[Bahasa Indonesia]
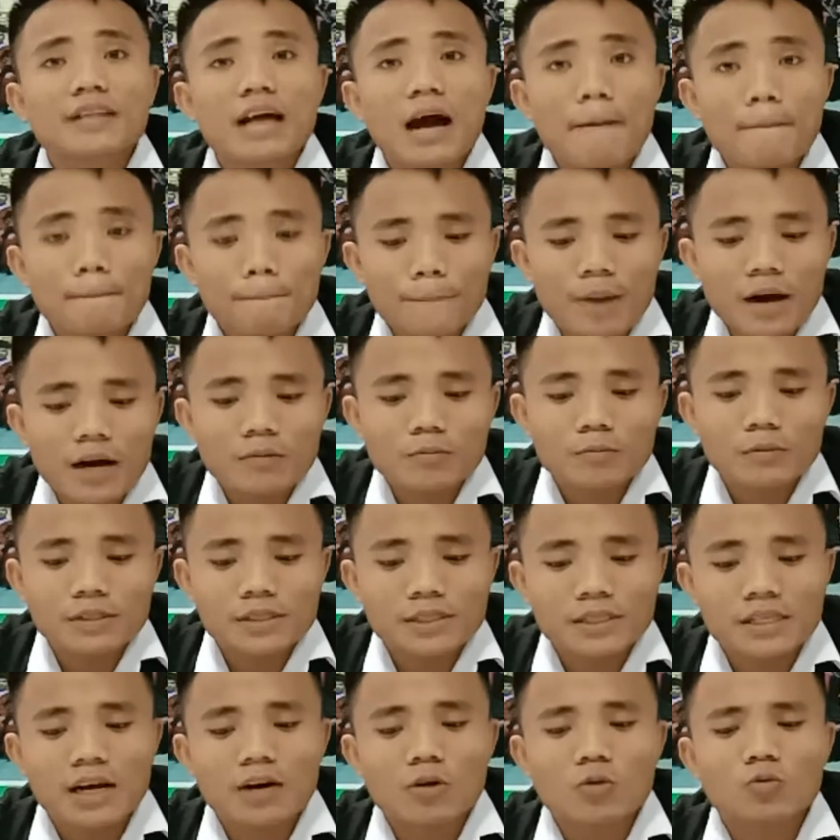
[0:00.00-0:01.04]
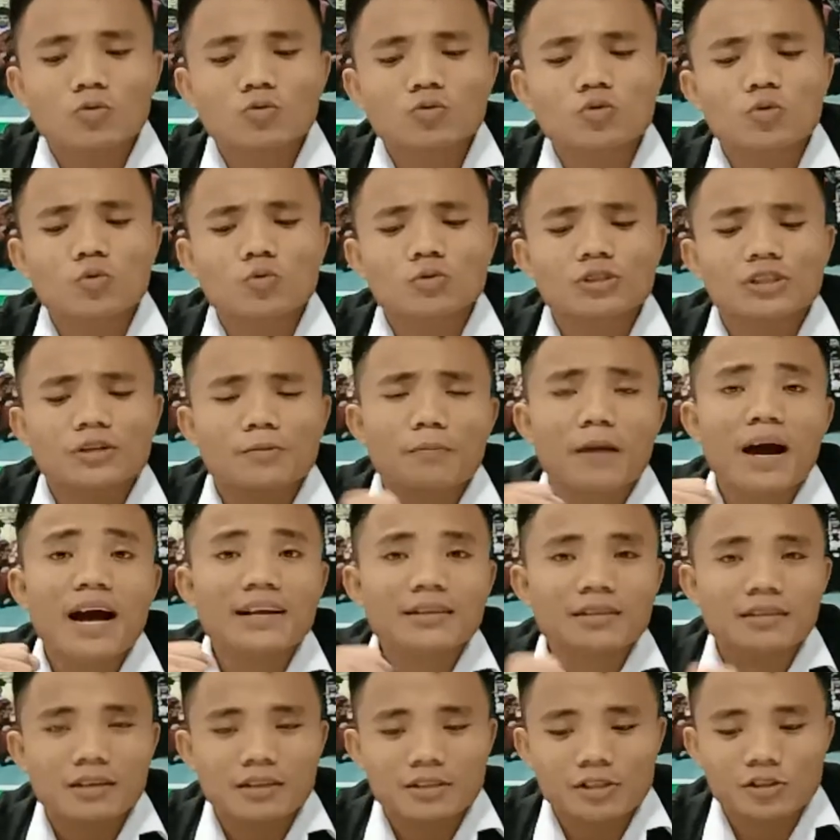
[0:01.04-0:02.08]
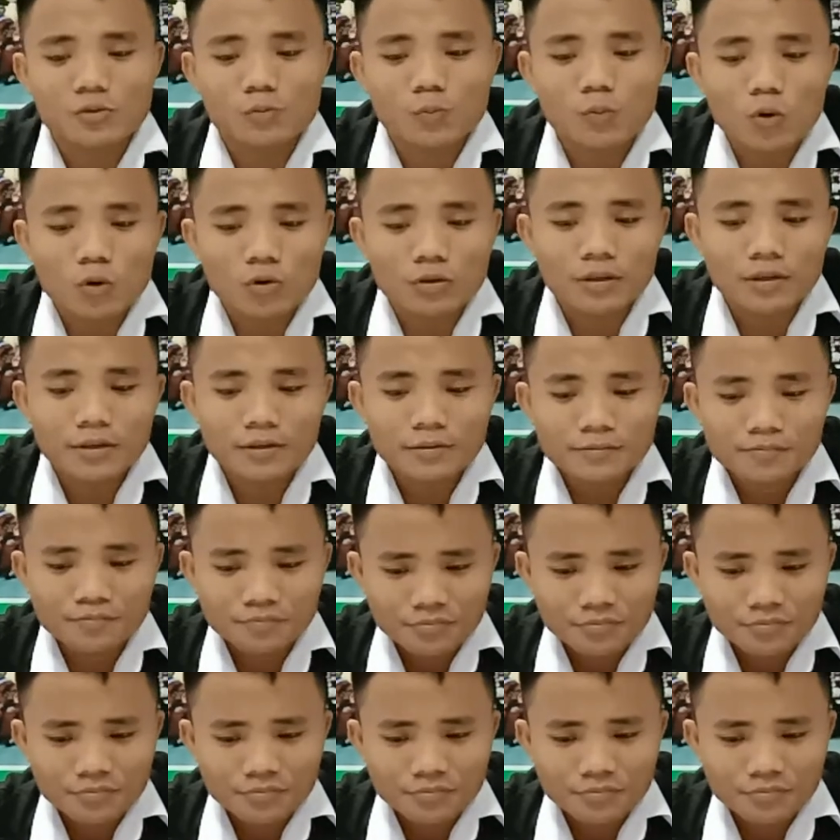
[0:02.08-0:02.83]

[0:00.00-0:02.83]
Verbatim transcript: dampak besar untuk jemaat tersebut